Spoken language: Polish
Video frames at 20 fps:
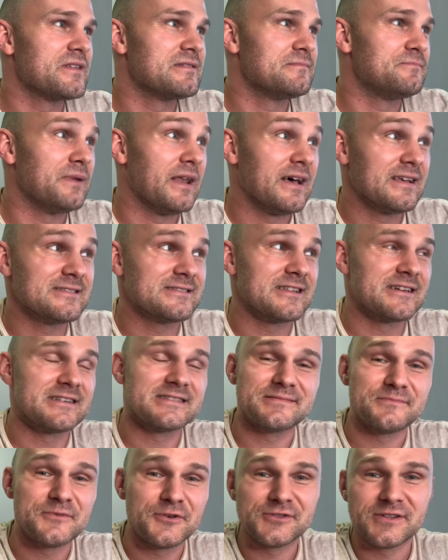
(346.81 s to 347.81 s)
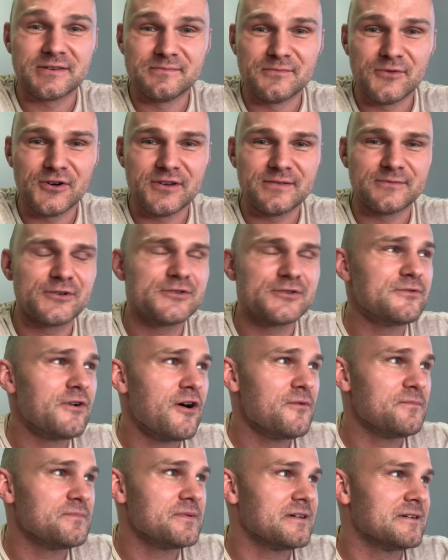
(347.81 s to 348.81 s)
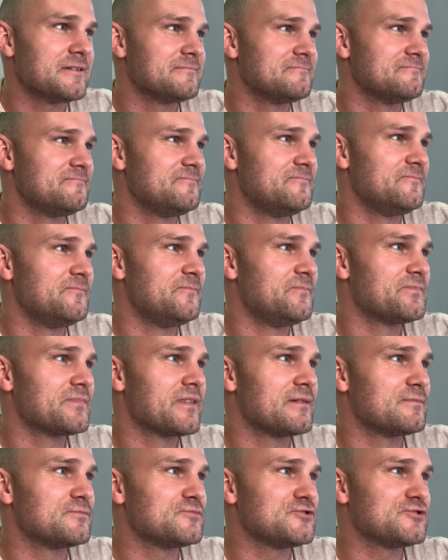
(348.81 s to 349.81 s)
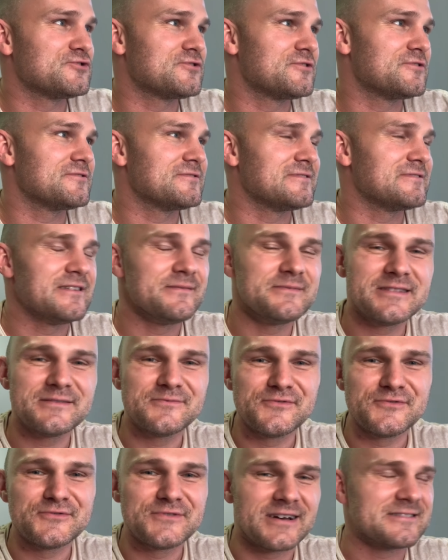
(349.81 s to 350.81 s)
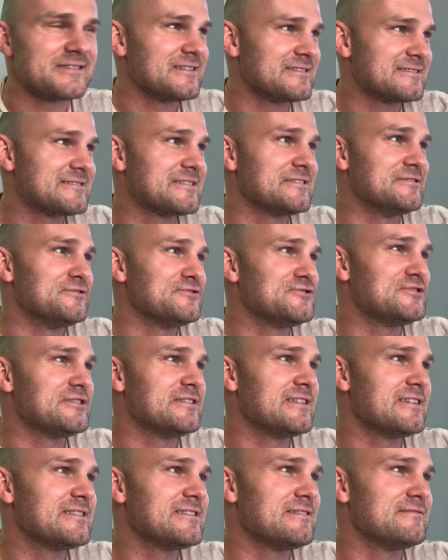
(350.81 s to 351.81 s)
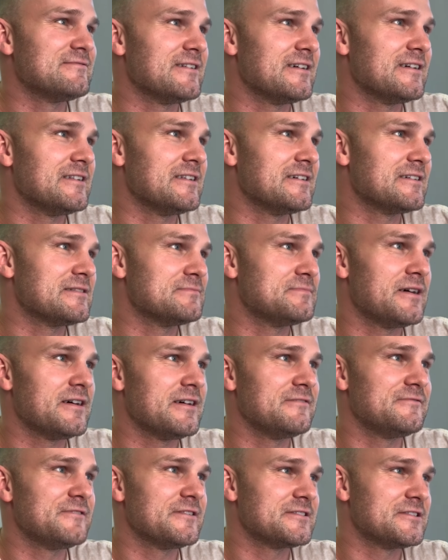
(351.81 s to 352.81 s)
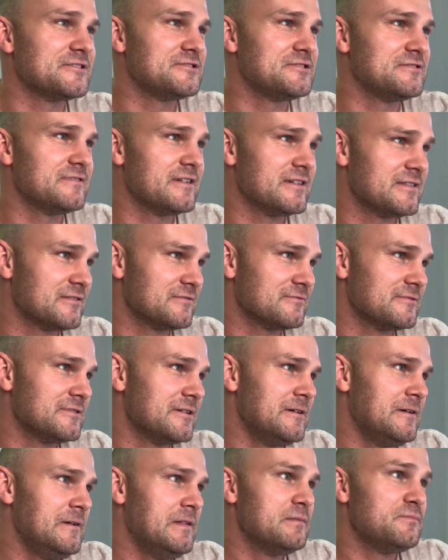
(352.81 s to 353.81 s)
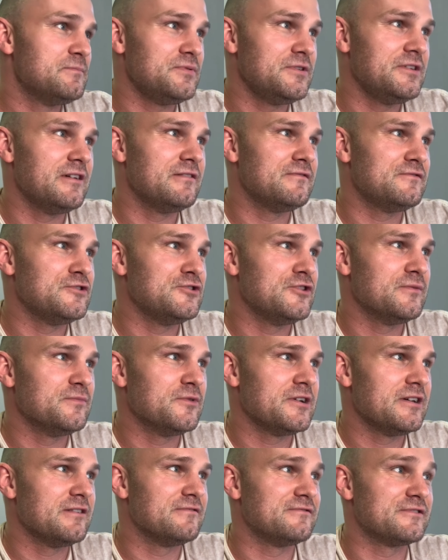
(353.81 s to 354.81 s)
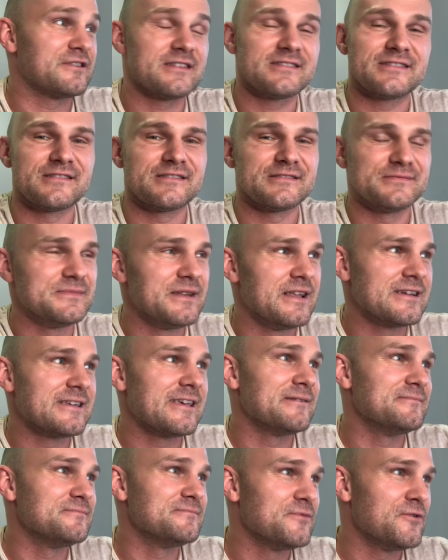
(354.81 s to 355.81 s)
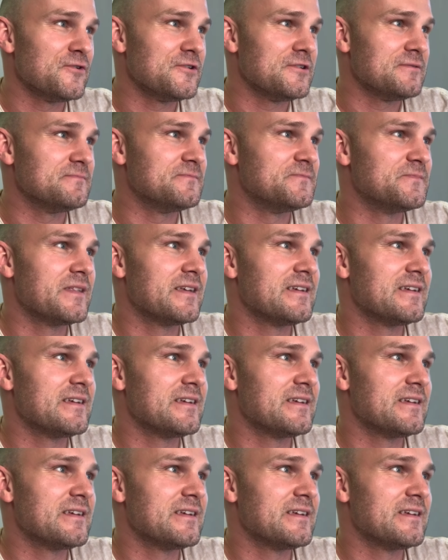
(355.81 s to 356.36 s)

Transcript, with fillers: Plaster z miodem moim. Chłopie, Przecież to nie będę mówił, jak ta czynność się nazywa, ale chyba faceci wiedzą. Piję wino moje wraz z mlekiem moim.